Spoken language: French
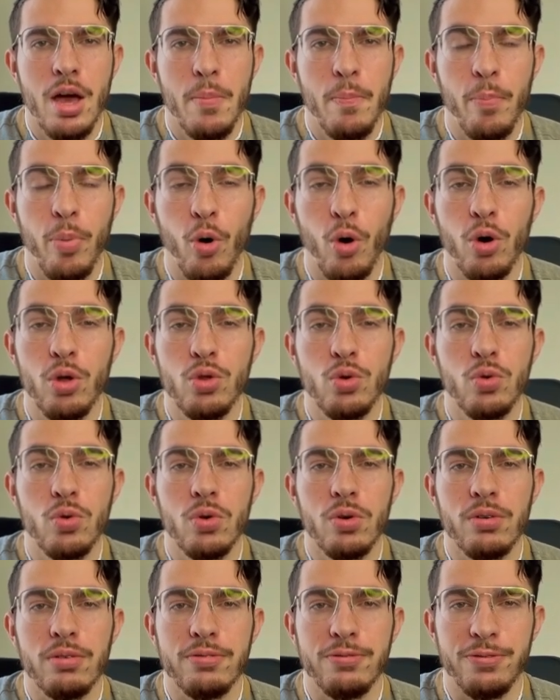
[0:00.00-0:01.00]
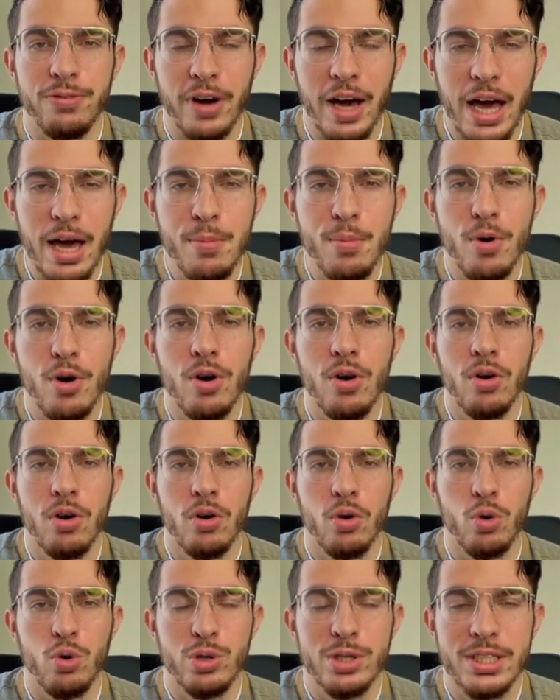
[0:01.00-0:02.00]
prenons vraiment
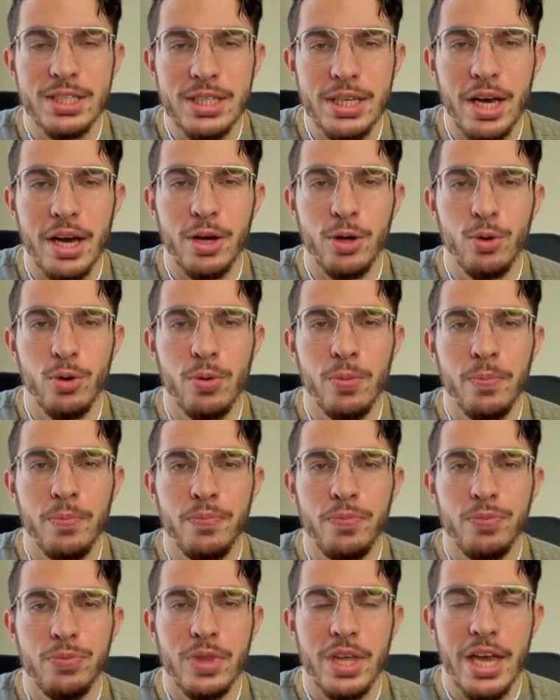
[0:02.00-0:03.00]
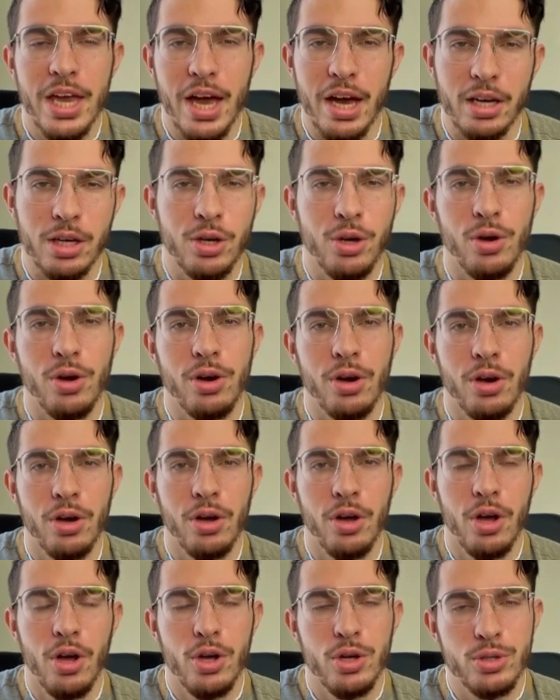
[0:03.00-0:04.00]
au sérieux et à cœur
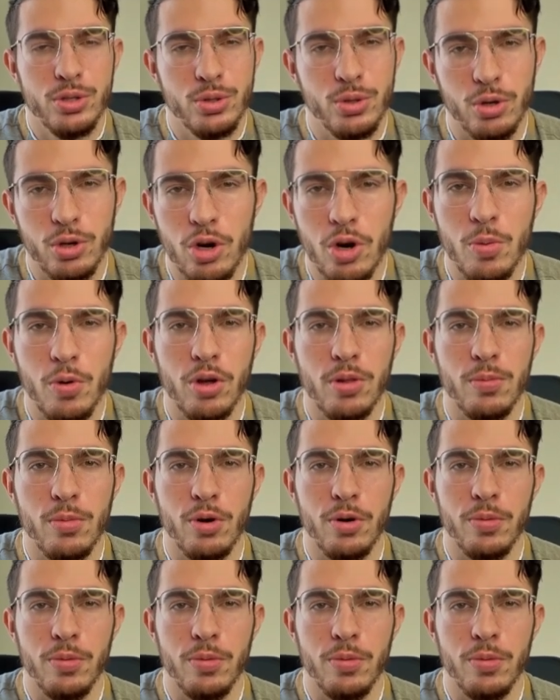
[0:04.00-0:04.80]
ce commandement.